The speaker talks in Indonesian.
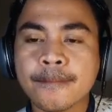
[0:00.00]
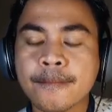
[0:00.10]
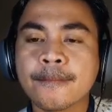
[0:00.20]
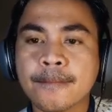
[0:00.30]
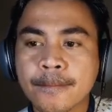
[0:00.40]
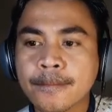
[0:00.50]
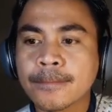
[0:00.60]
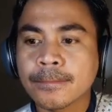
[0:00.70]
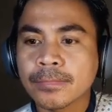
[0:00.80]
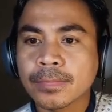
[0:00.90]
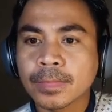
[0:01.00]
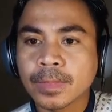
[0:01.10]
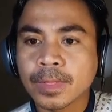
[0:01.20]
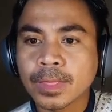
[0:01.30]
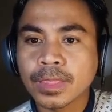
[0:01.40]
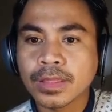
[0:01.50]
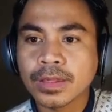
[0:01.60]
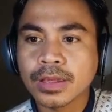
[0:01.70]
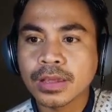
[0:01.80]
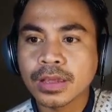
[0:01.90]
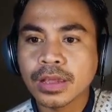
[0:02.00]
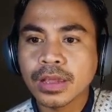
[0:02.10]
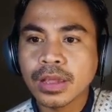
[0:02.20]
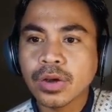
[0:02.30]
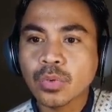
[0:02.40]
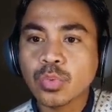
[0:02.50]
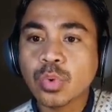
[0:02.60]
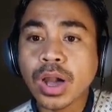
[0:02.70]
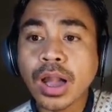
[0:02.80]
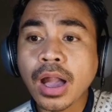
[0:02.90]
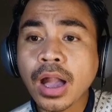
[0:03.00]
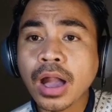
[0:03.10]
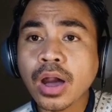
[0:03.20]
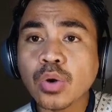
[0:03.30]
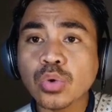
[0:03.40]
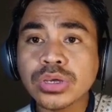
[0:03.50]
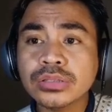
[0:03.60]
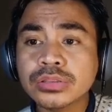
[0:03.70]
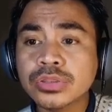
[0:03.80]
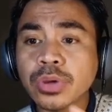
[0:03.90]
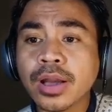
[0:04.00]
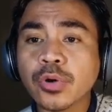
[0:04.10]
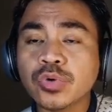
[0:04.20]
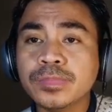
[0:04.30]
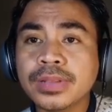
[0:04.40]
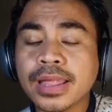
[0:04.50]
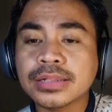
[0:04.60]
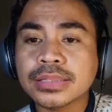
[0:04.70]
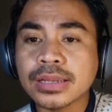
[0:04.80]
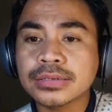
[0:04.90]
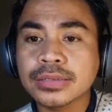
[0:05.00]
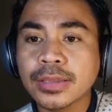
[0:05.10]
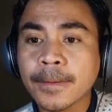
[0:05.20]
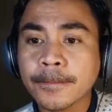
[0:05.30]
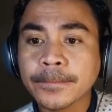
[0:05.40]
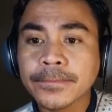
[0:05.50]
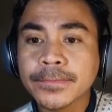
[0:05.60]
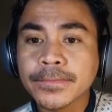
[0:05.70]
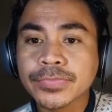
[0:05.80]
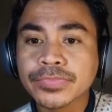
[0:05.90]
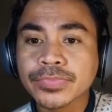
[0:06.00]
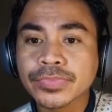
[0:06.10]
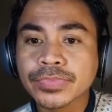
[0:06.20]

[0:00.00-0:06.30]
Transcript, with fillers: sudah ada di bus, jadi kami ini bakalan berangkat wow, sekali itu pergi aku ke bilang MNU tadi. Cyberjaya.